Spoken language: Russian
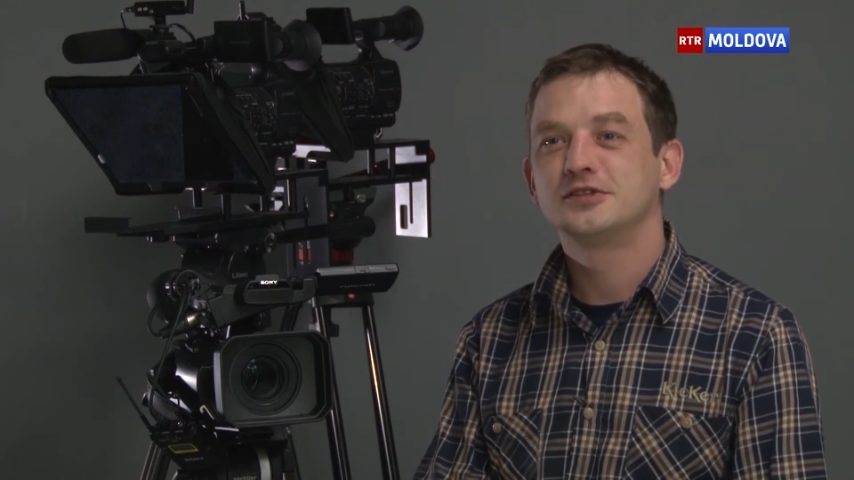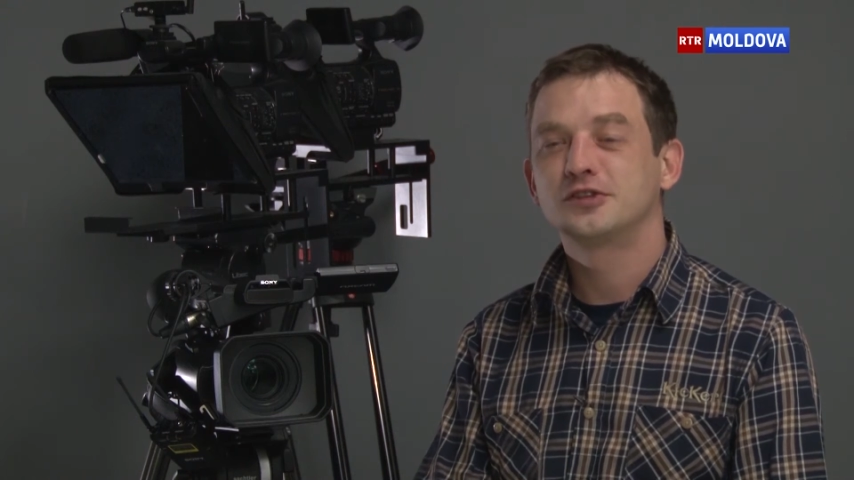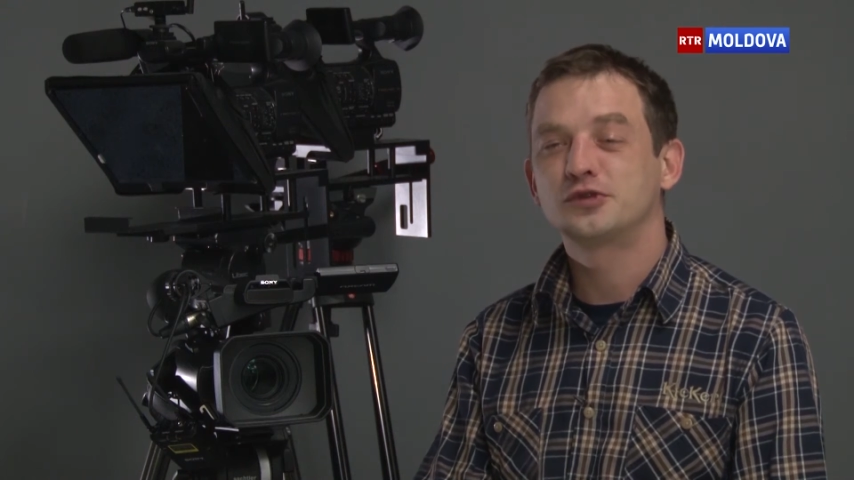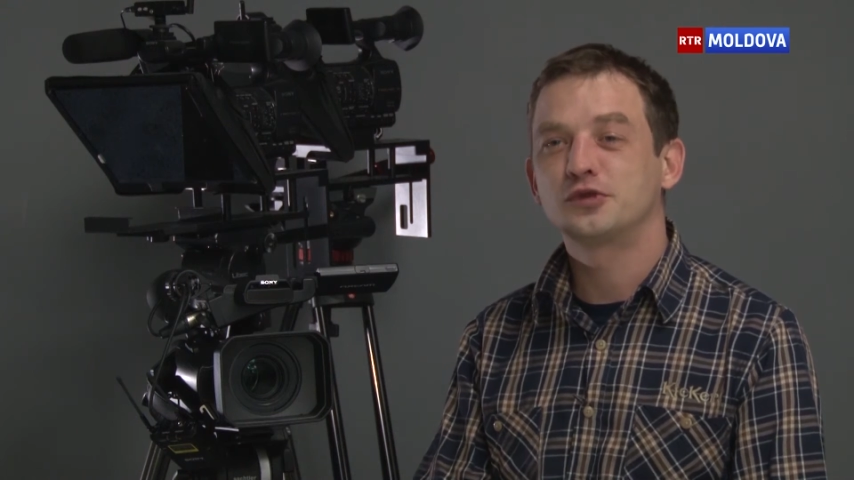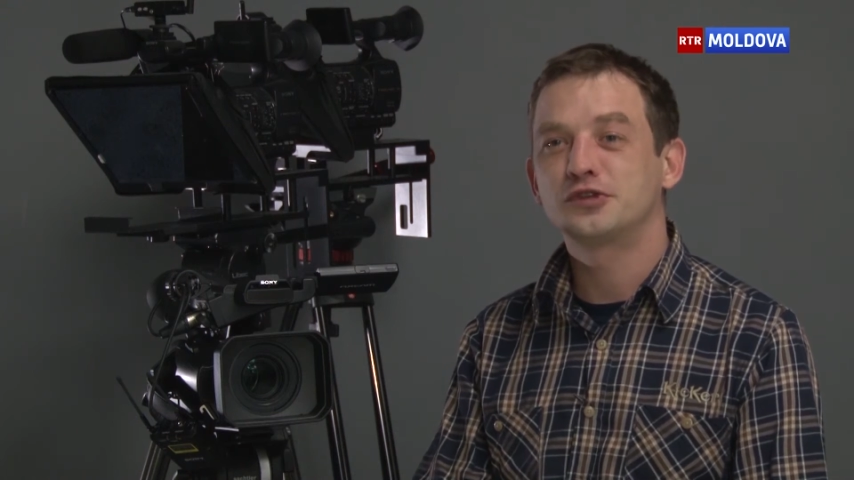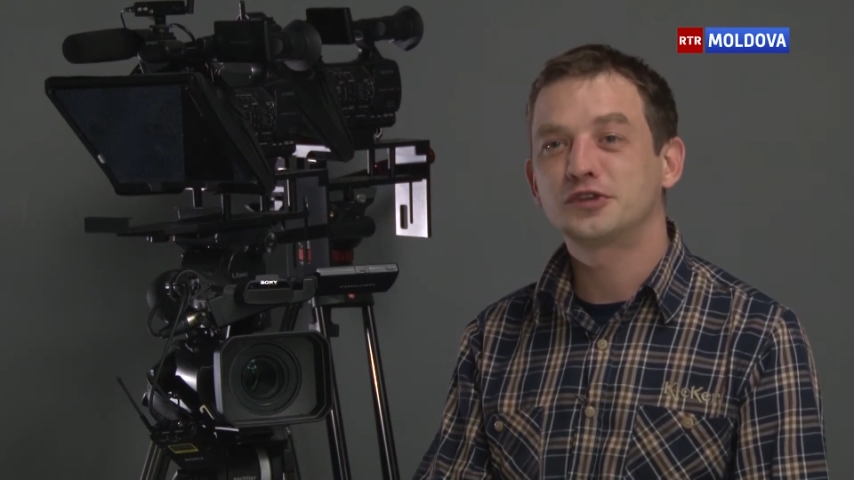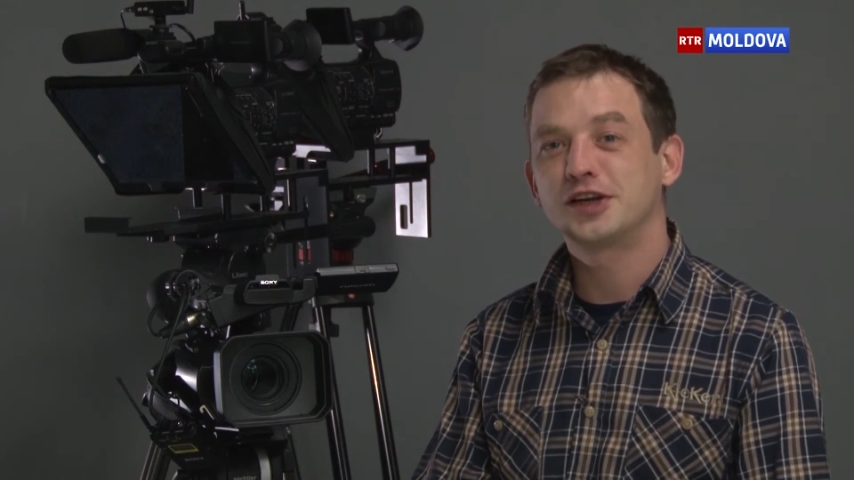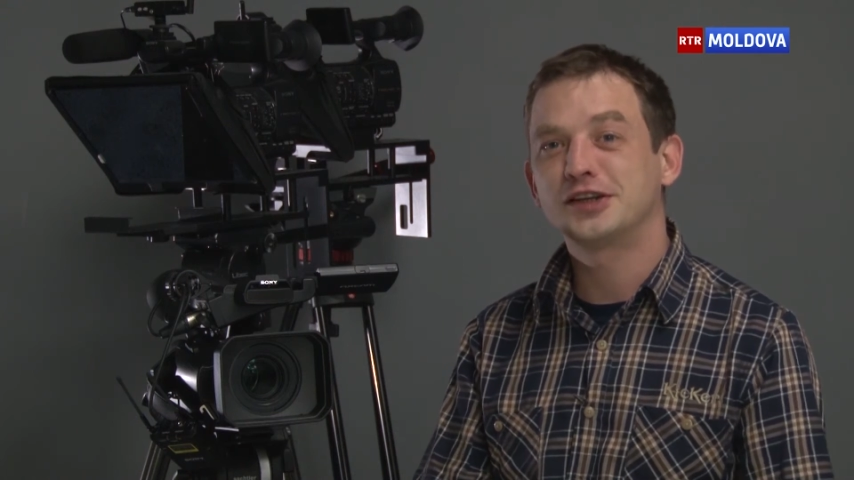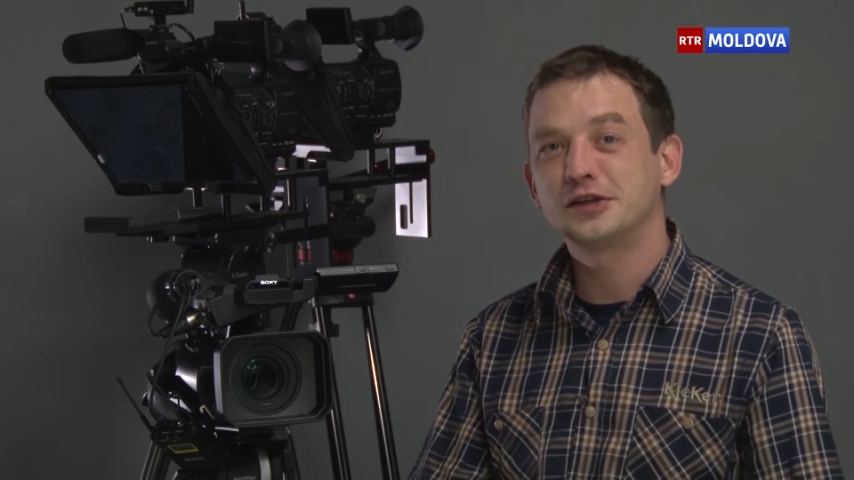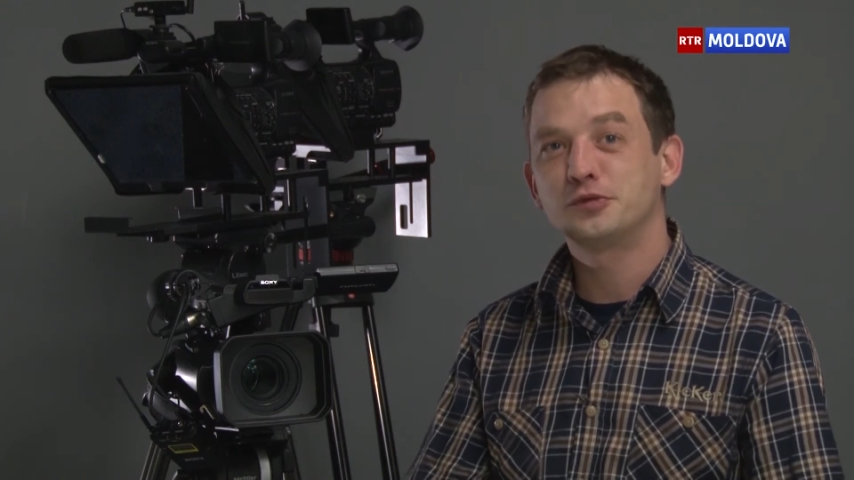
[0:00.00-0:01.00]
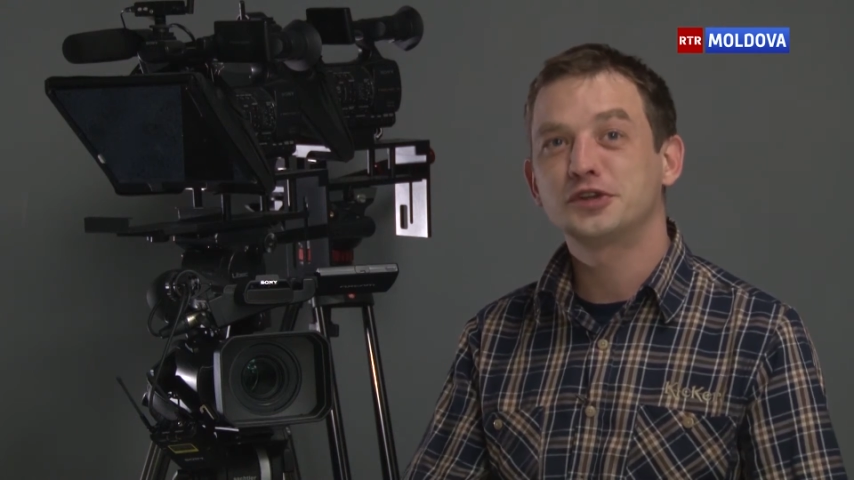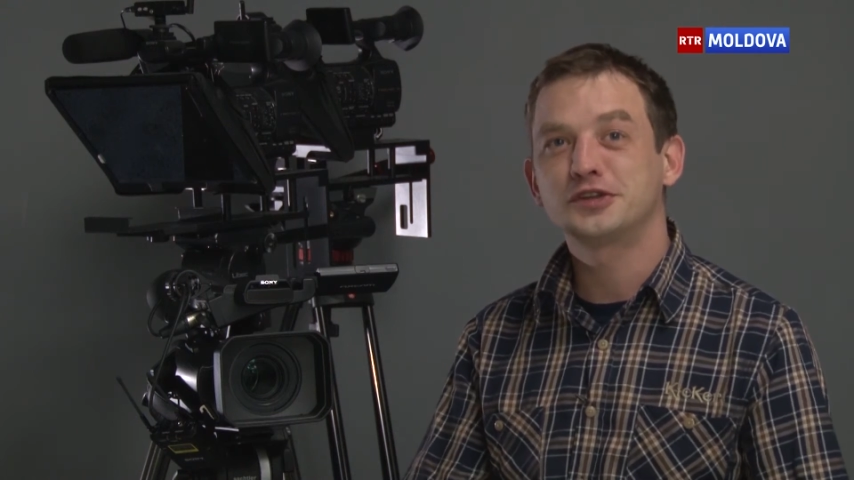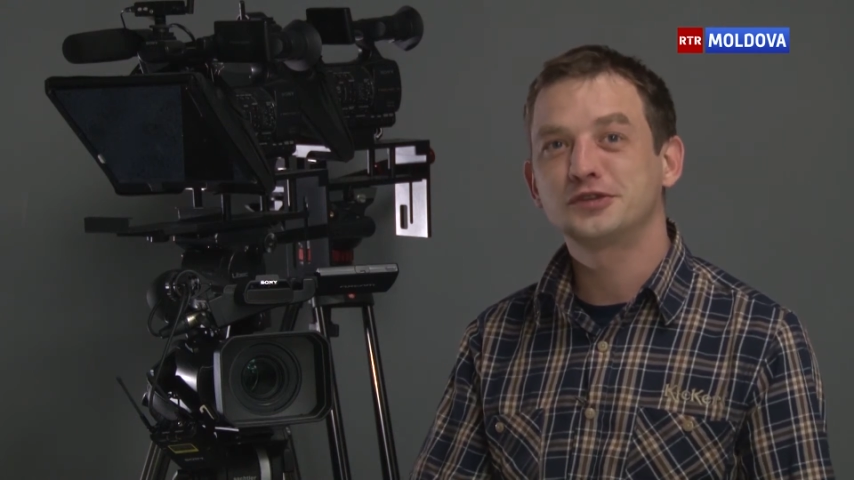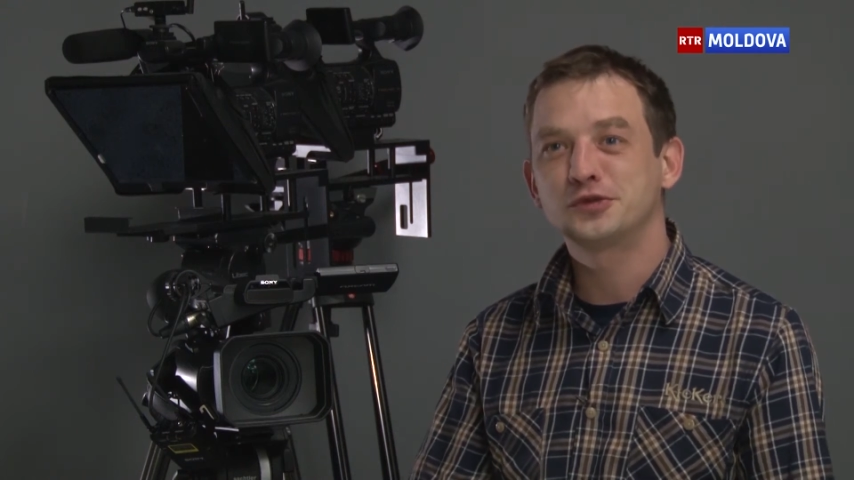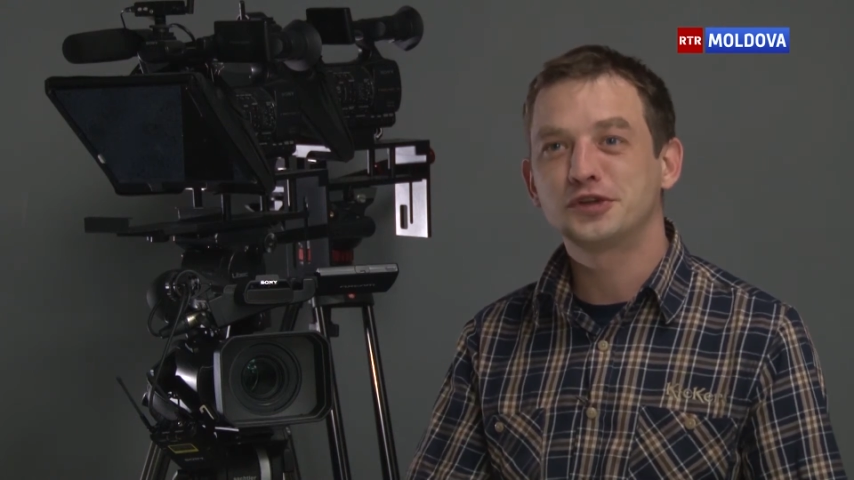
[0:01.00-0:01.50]
свой взгляд на мир
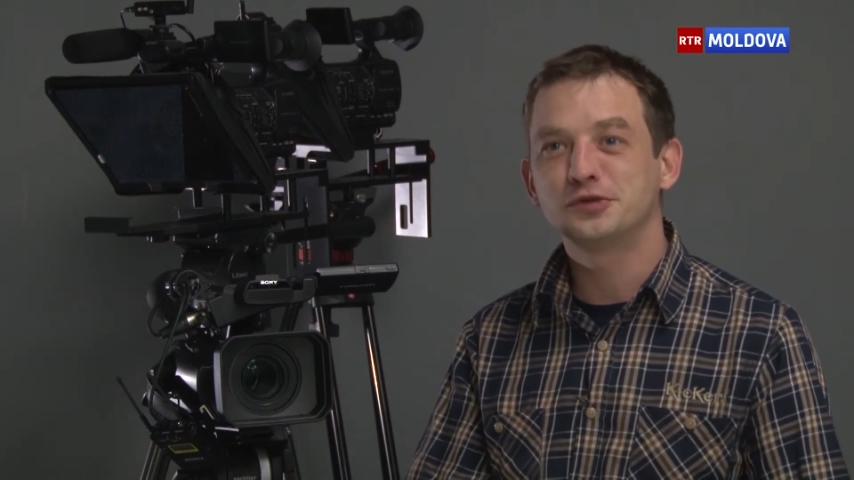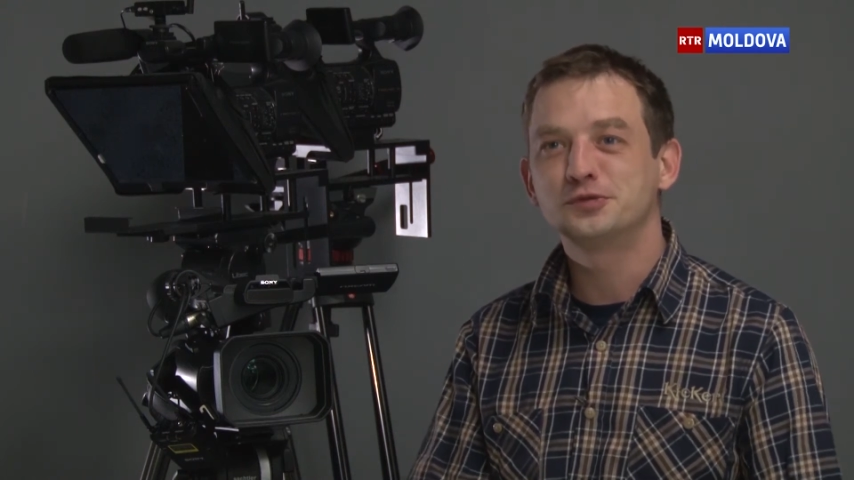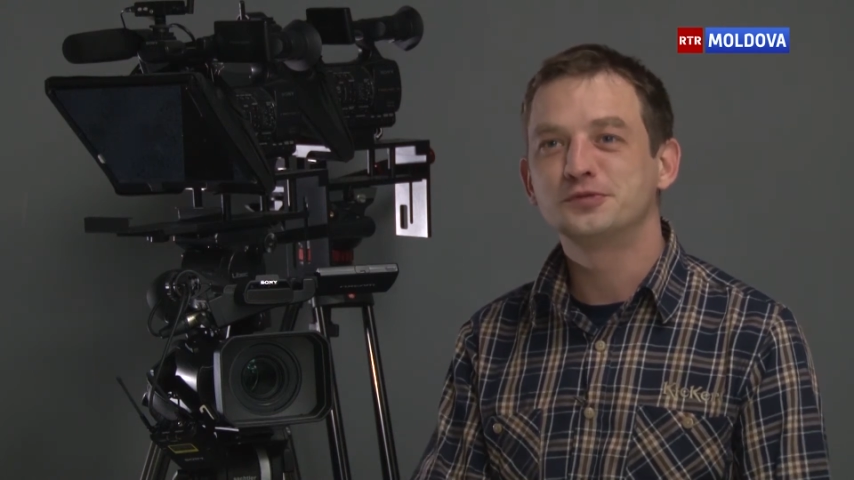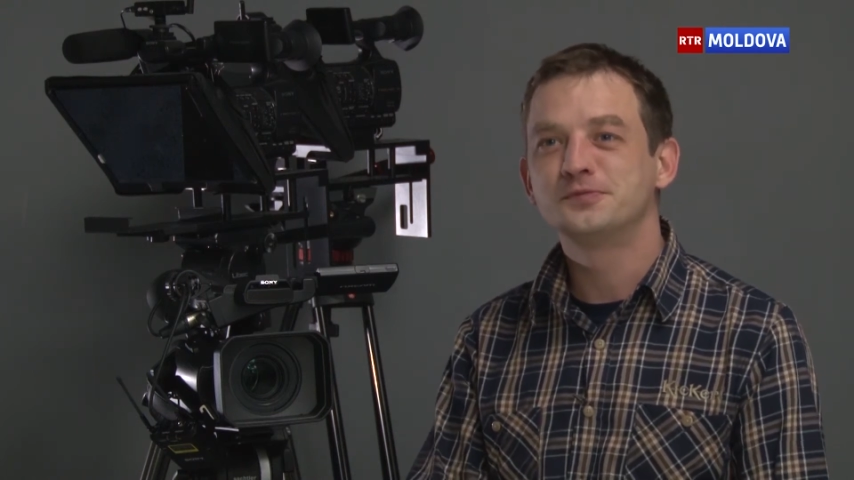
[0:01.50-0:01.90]
другим.